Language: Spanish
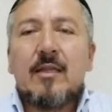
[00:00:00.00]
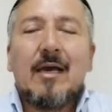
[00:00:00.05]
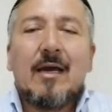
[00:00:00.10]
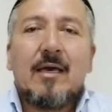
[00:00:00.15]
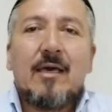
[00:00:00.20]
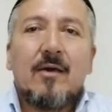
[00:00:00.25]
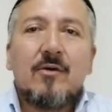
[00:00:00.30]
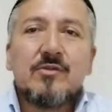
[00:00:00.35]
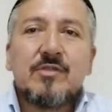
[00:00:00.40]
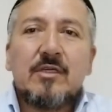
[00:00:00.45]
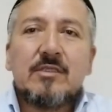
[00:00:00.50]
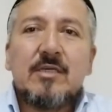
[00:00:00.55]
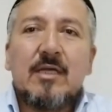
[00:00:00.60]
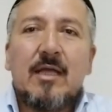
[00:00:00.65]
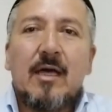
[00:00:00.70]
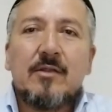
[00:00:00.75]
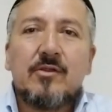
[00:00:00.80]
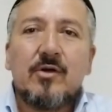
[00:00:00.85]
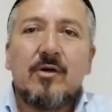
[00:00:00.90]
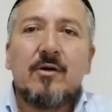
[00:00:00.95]
el día que usted
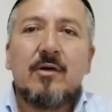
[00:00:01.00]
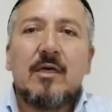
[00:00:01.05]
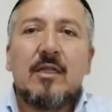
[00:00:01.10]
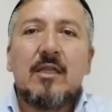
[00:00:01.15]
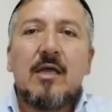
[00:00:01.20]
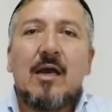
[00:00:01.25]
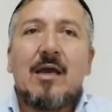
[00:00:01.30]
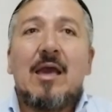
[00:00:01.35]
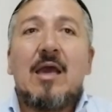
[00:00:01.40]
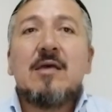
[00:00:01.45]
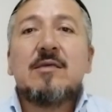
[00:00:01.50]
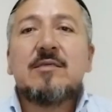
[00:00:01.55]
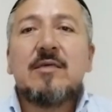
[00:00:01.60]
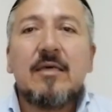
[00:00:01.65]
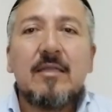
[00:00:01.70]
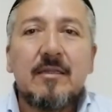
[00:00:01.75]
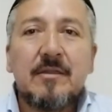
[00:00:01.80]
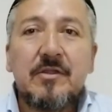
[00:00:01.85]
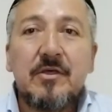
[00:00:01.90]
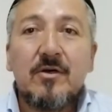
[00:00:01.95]
se le antoje, el día que
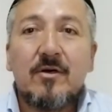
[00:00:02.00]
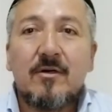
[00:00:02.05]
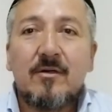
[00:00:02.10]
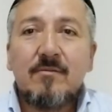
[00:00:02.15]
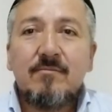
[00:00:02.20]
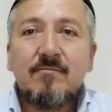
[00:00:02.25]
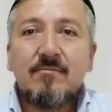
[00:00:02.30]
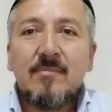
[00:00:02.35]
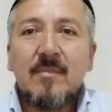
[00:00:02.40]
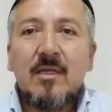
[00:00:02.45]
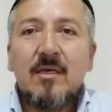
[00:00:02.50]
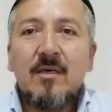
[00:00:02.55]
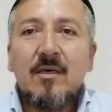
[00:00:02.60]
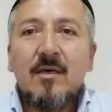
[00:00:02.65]
sintió,